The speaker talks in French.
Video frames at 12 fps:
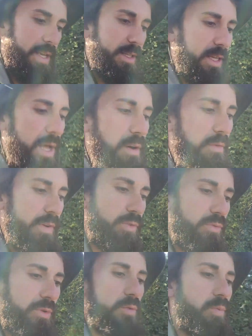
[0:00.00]
et c'est là en
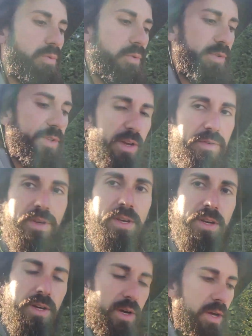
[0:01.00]
fait où est le plus conservé
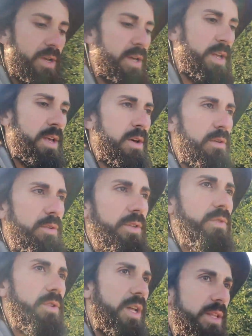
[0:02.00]
euh, au
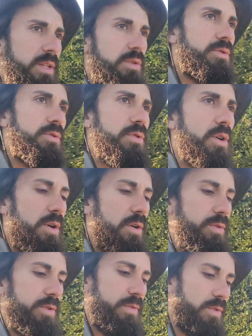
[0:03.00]
niveau de la nature,
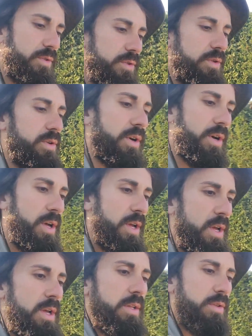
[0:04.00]
au niveau de,
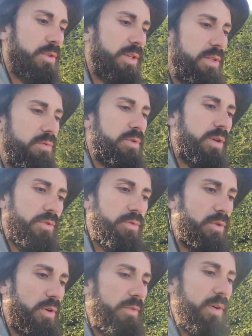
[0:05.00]
de ce qui nous
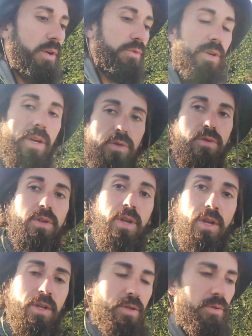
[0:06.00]
entoure, enfin en tout cas de,
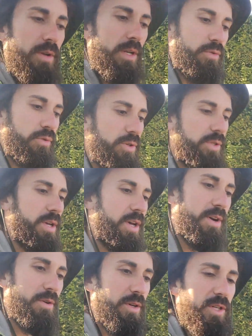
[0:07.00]
de la
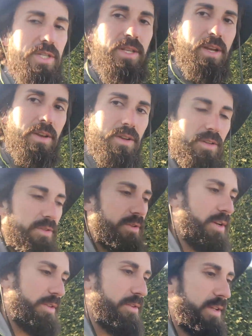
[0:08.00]
source originelle
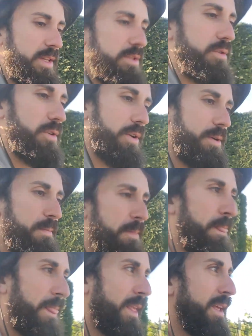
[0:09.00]
de la, nature.
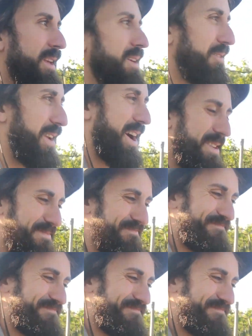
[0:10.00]
Voilà.